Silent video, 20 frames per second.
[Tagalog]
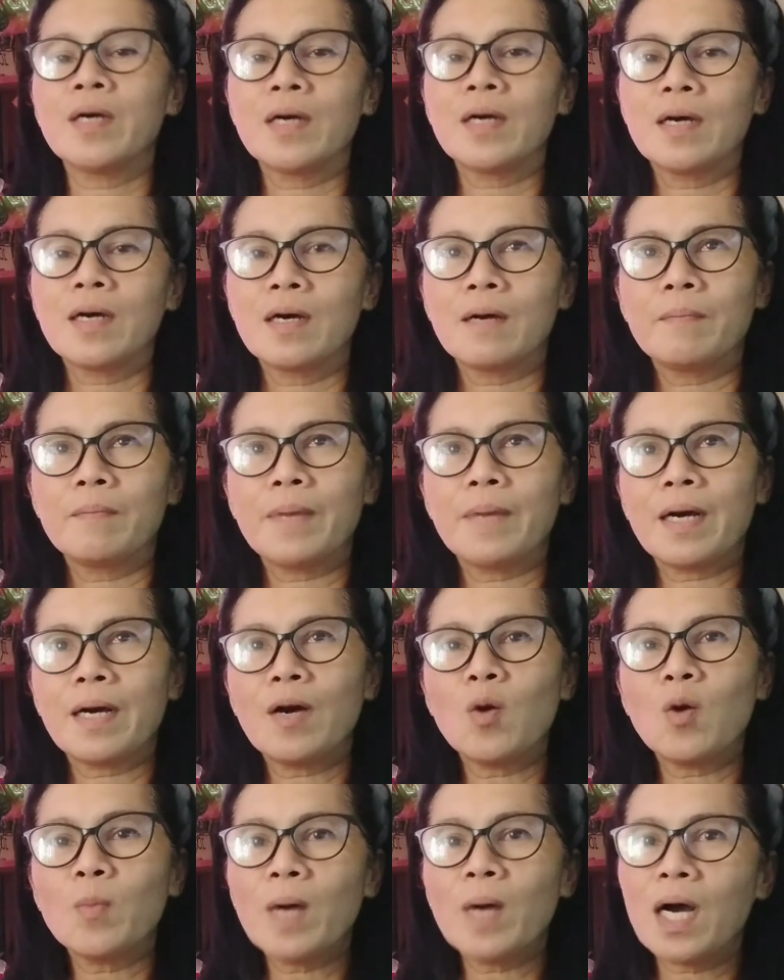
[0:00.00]
Pagka
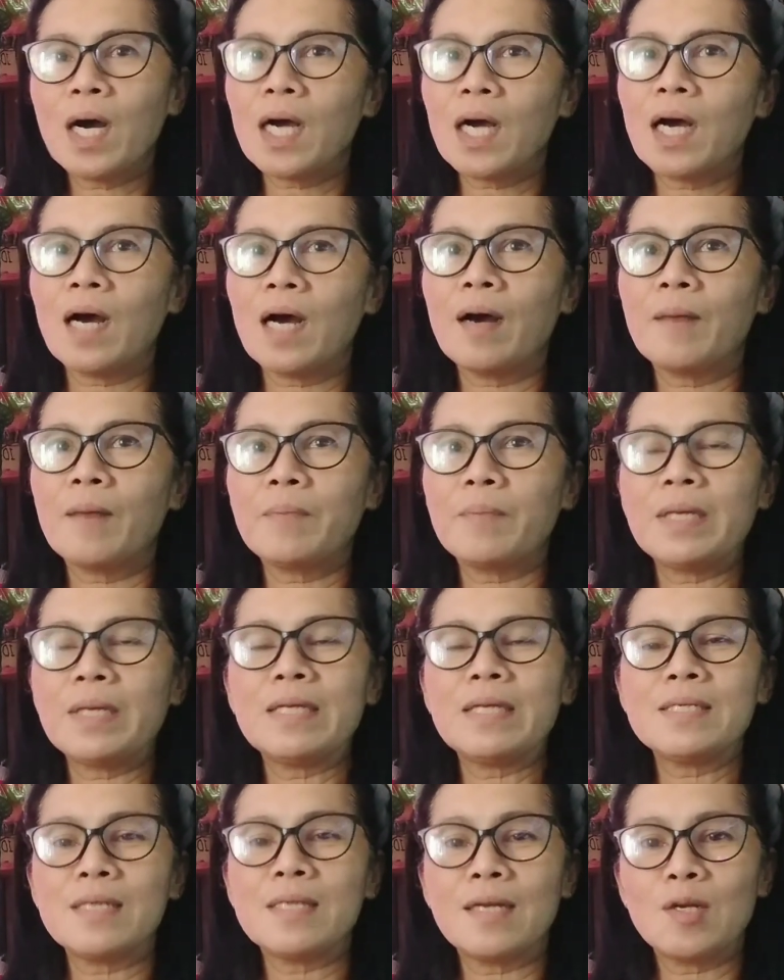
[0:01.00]
umaga, pwede
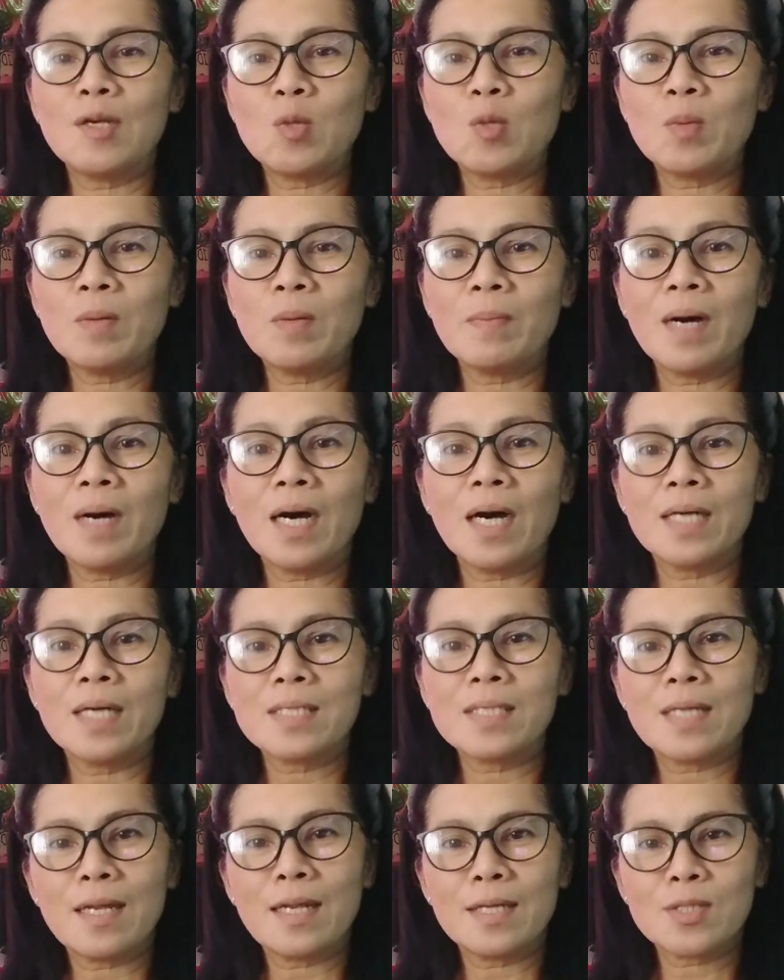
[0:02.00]
sila lumabas
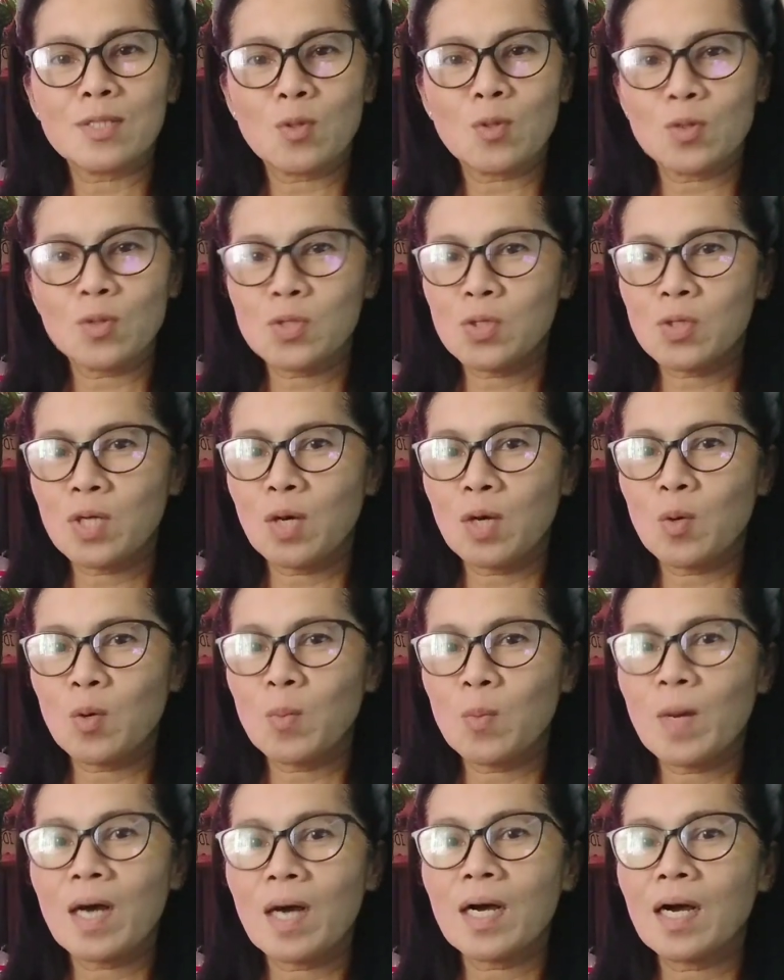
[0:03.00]
alas 8 ng
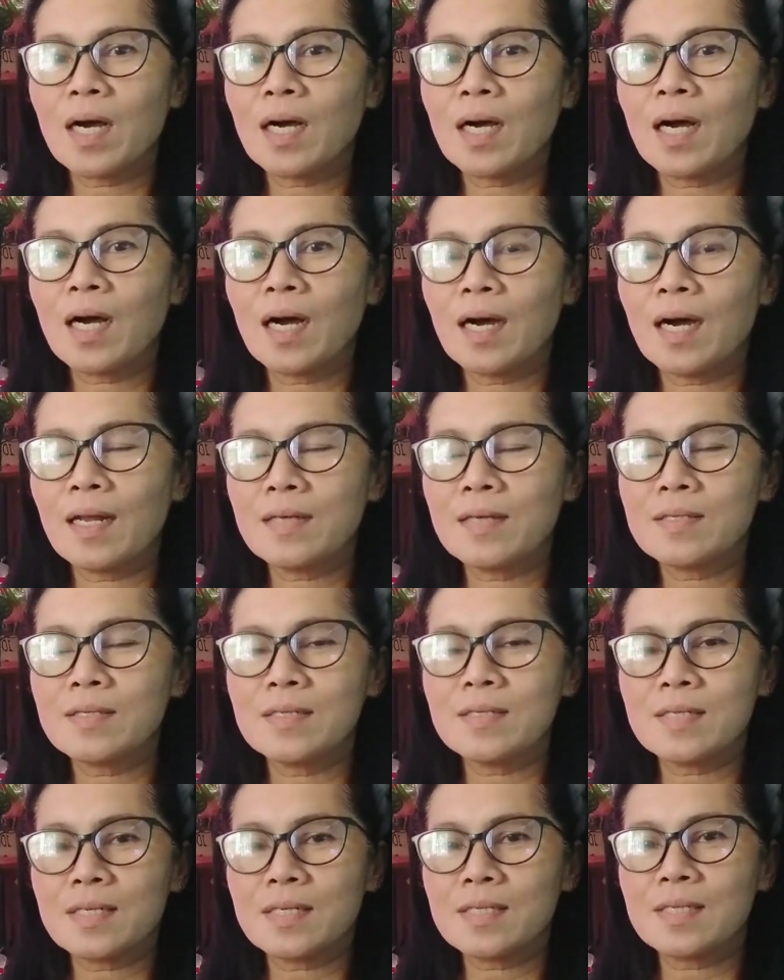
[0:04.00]
umaga hanggang alas
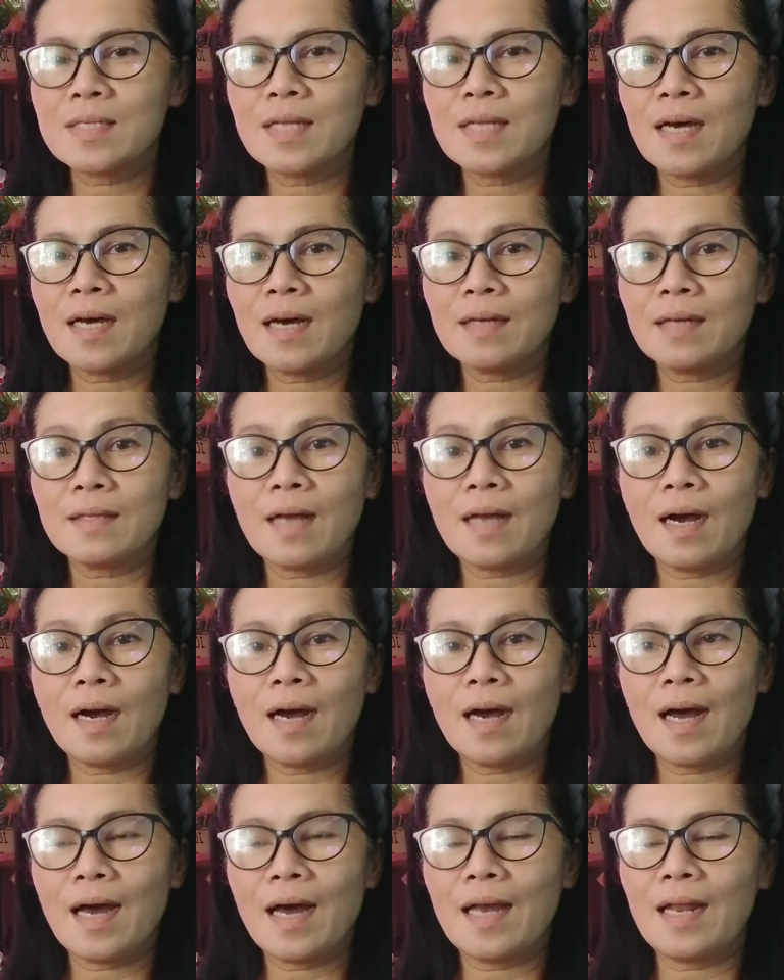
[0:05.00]
10 ng
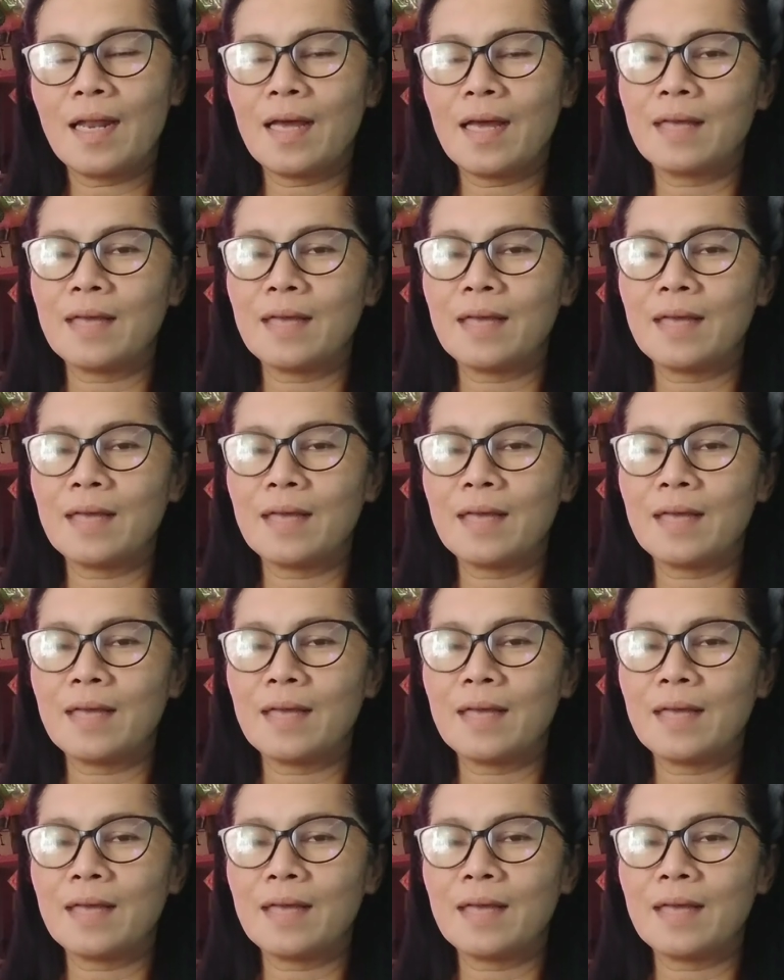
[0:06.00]
tanghali.